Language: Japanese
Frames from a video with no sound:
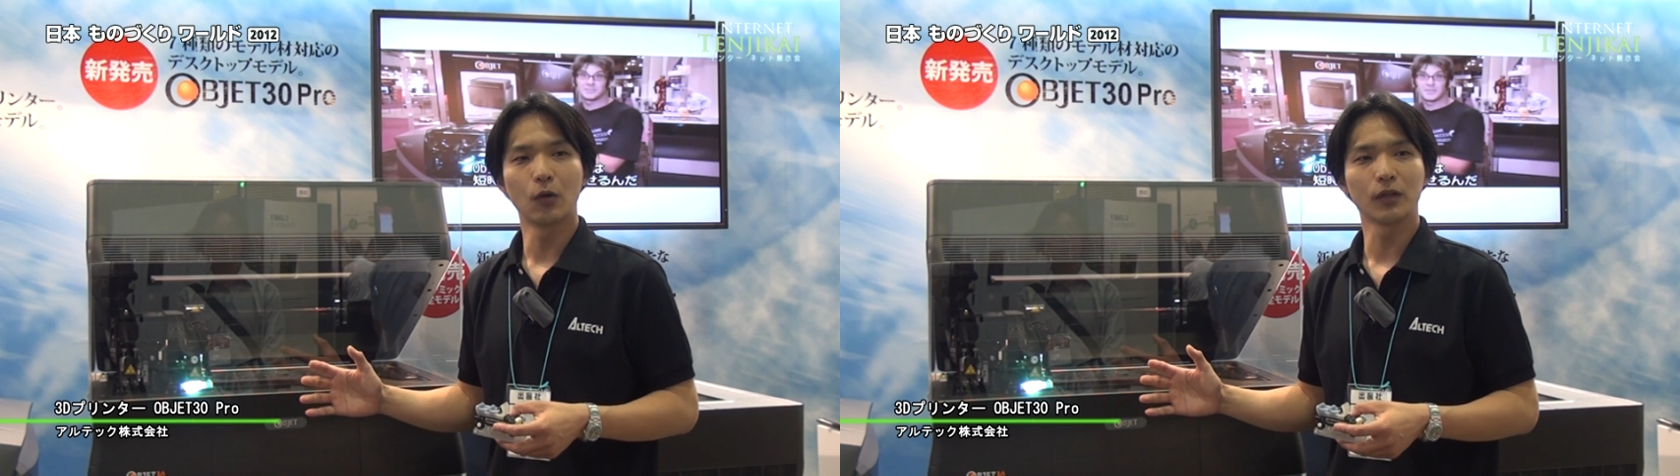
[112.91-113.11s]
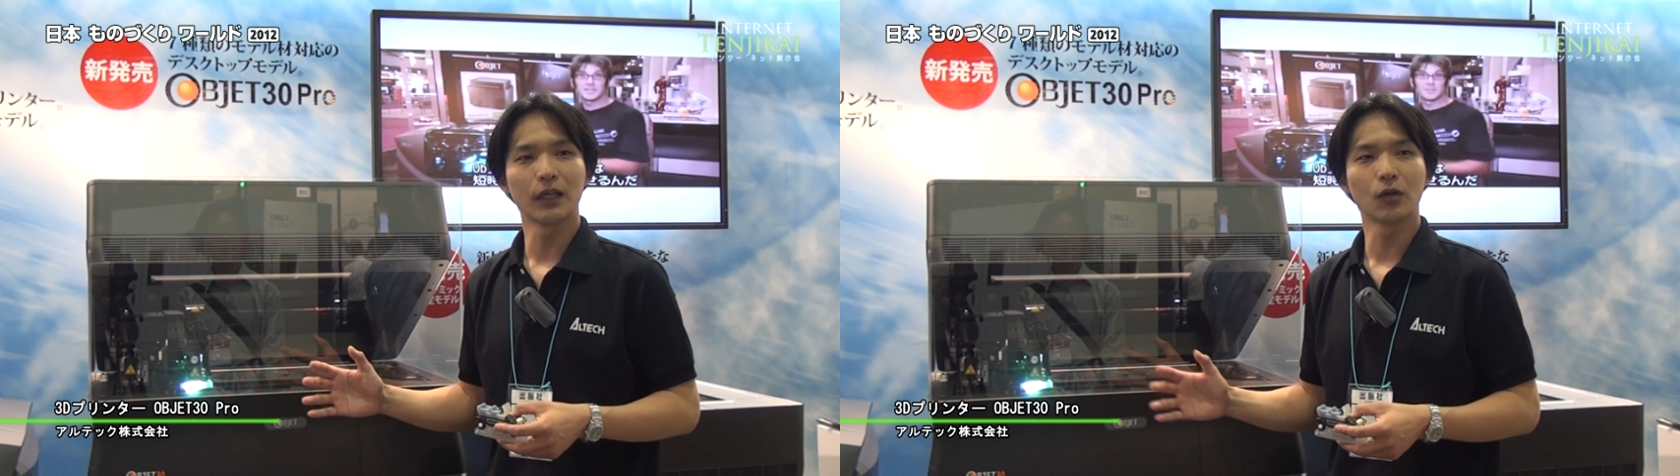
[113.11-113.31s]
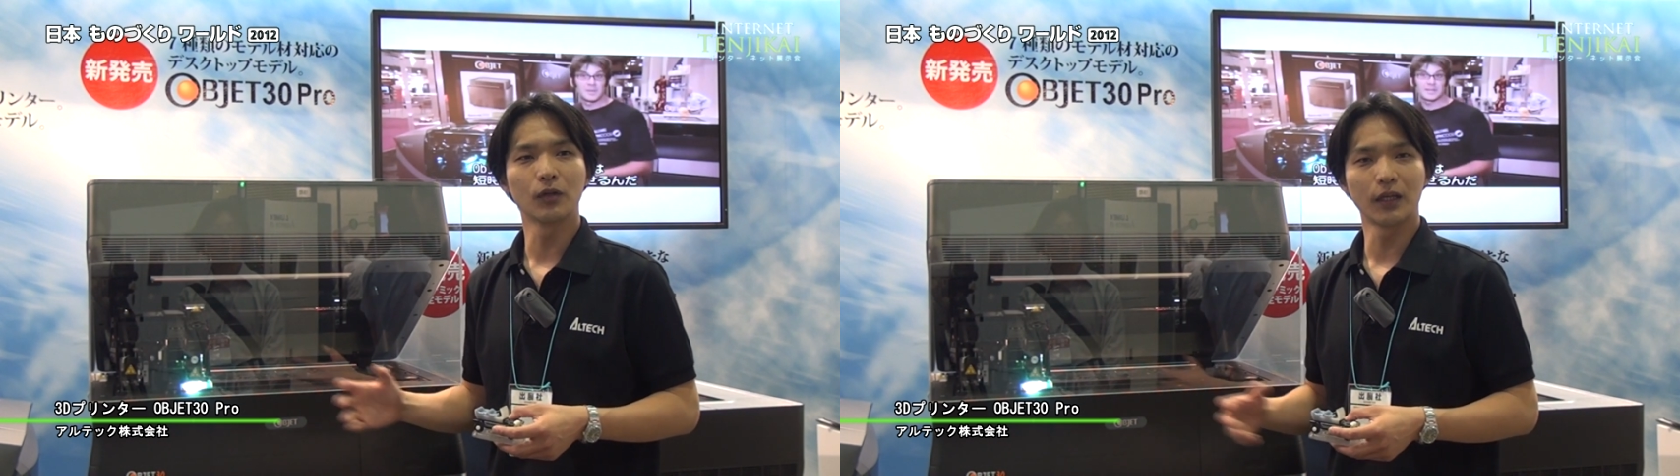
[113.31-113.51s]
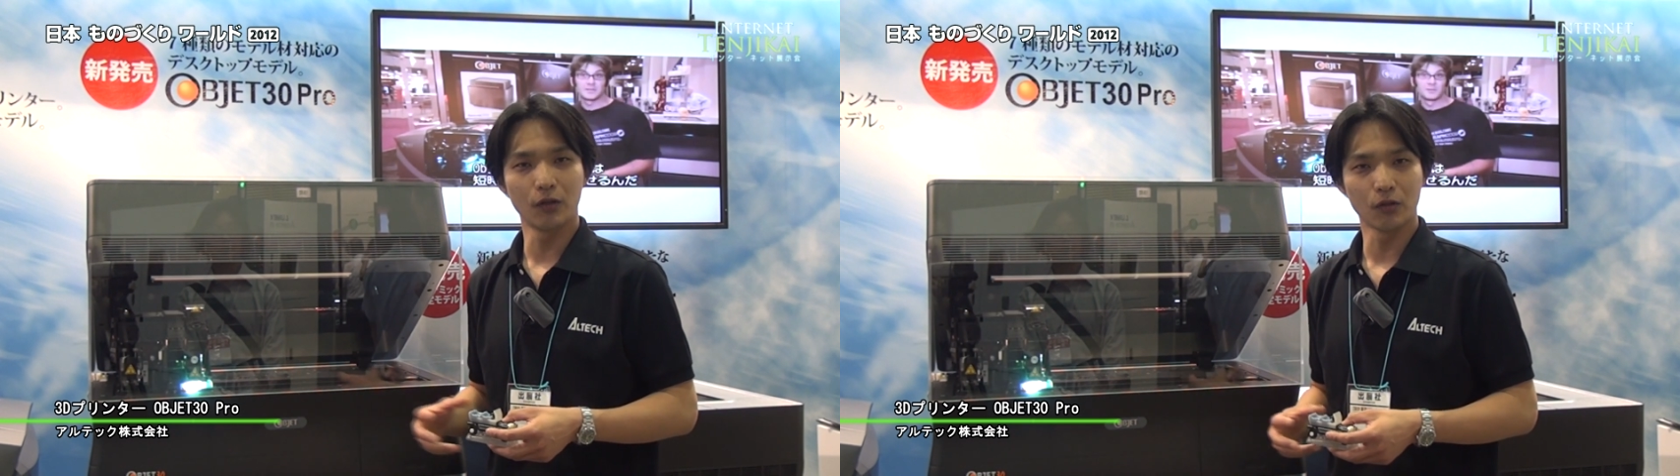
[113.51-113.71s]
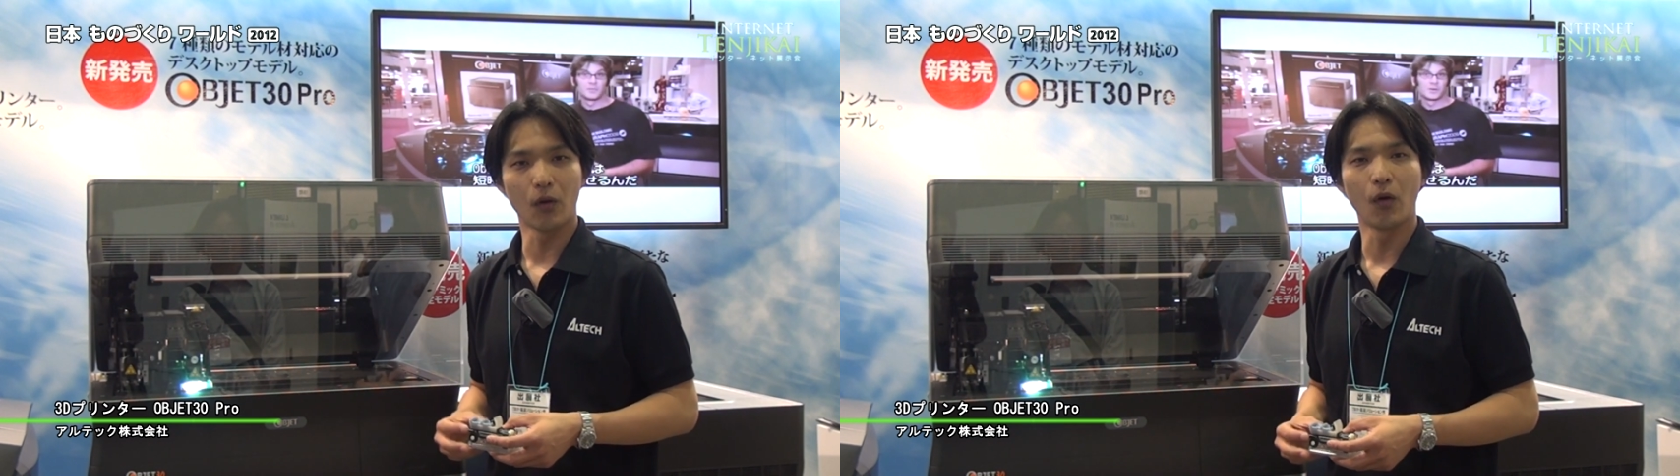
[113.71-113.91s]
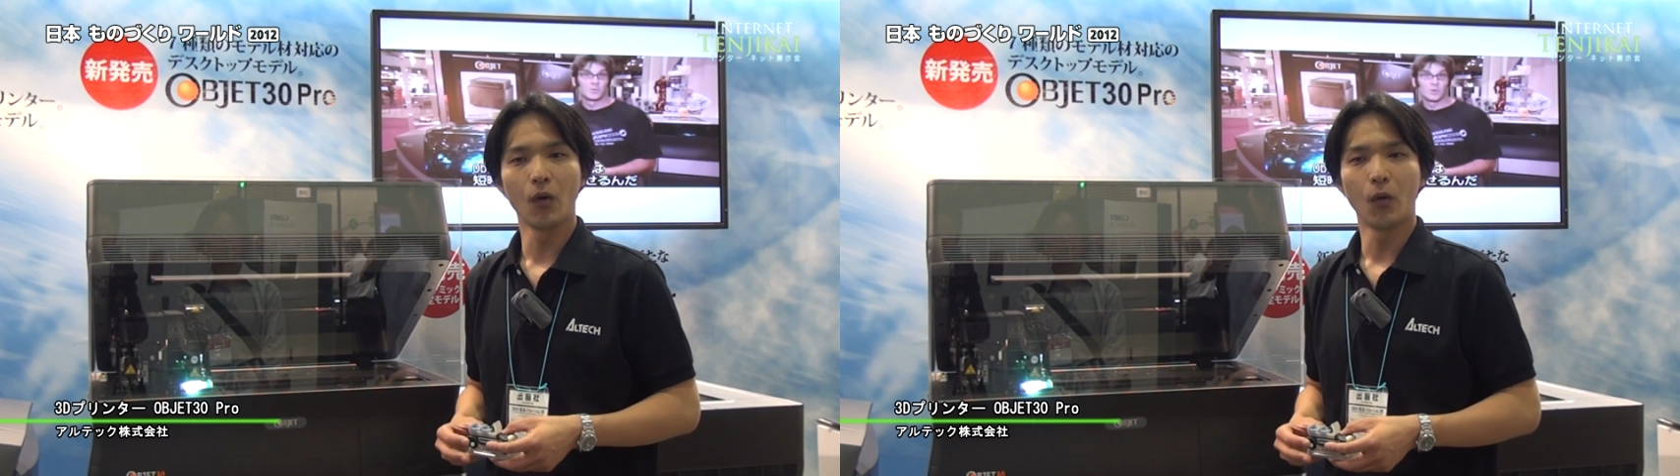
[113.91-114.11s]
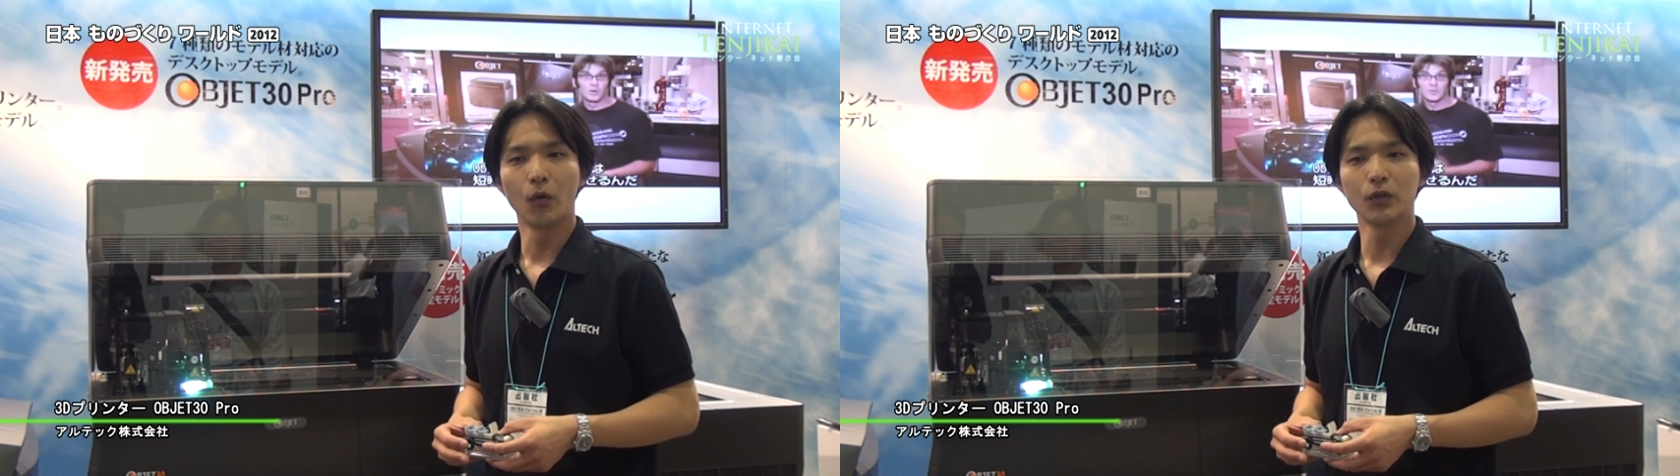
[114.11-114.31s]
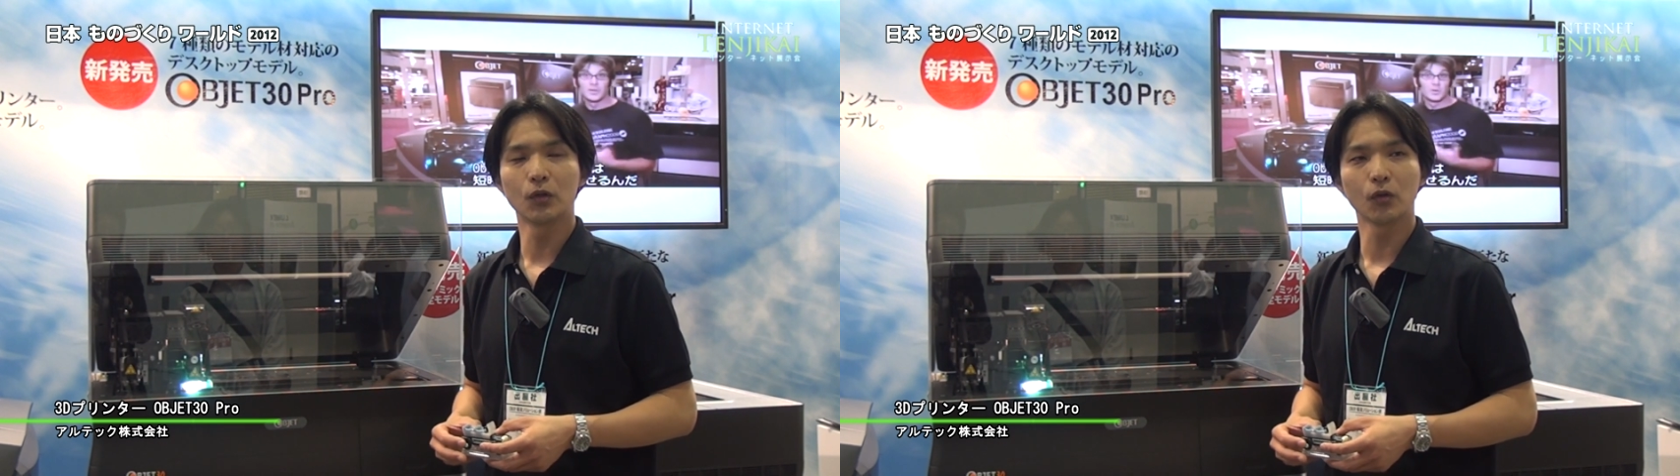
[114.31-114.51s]
ご提供できる
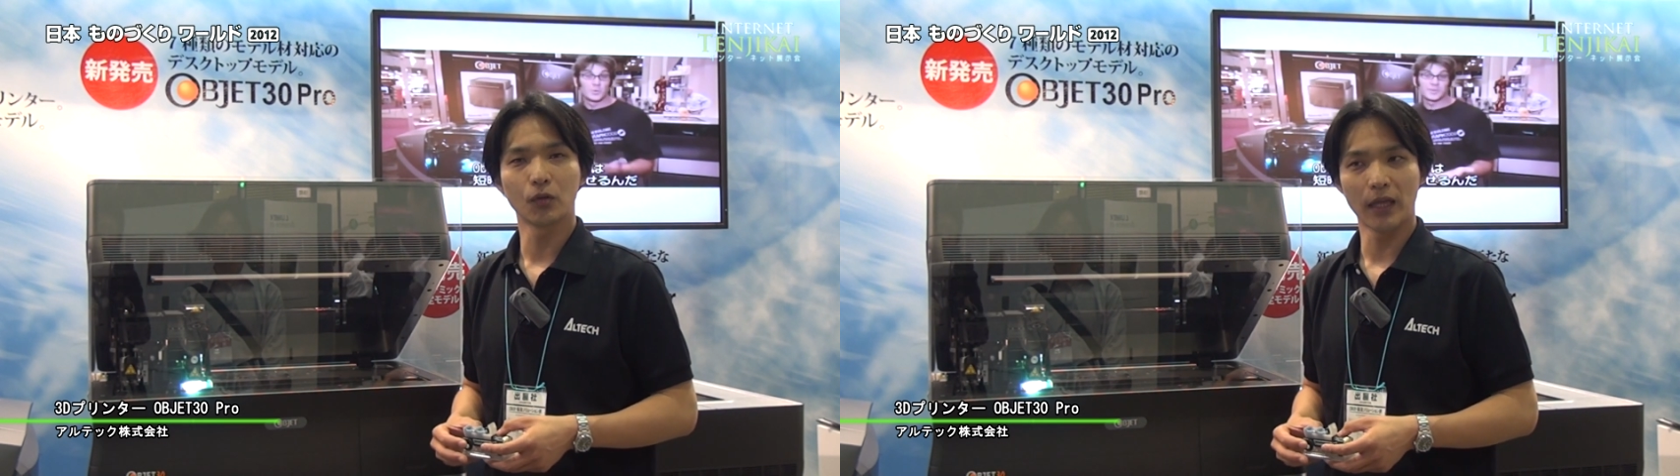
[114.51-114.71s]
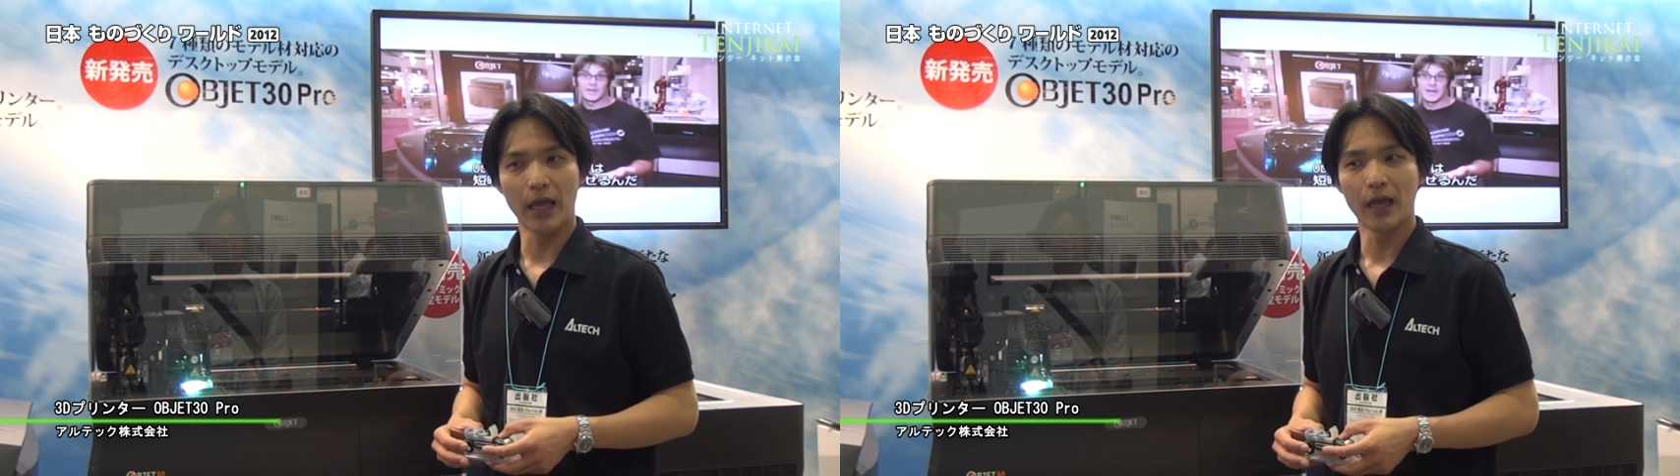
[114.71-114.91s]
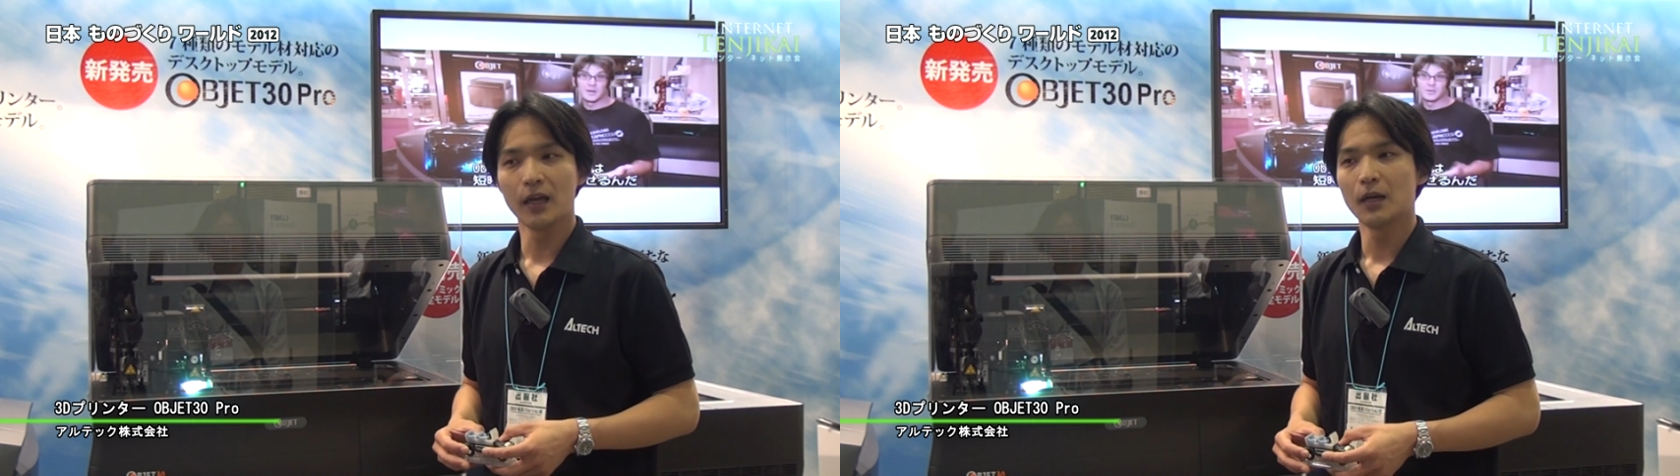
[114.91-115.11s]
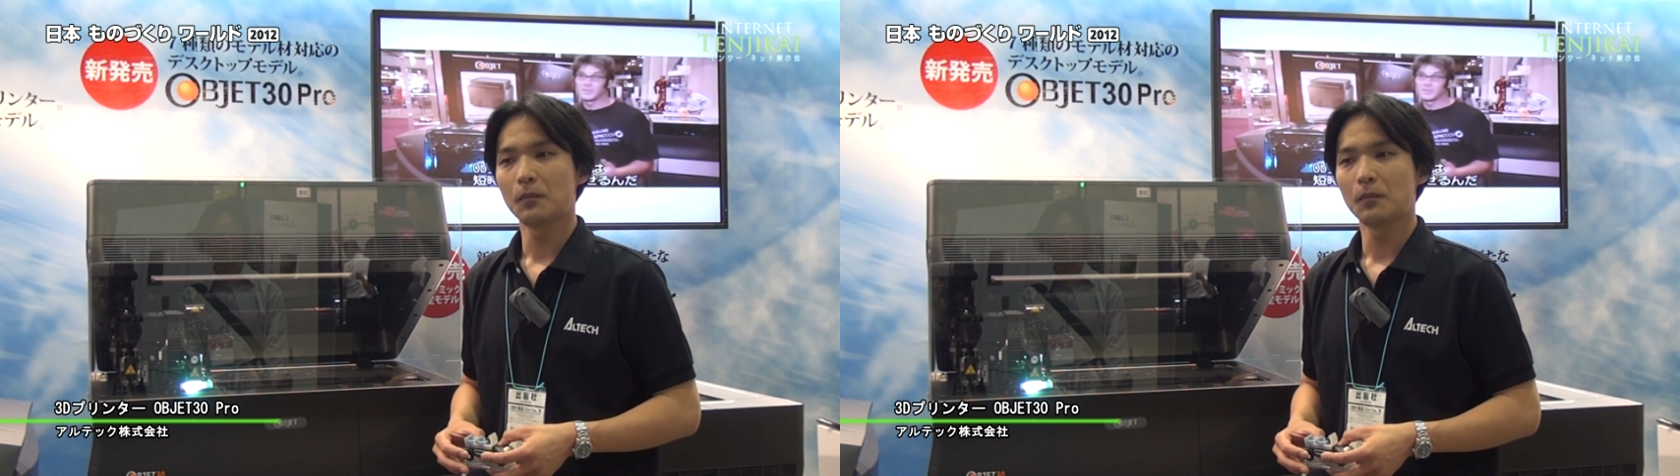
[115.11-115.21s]
ということで、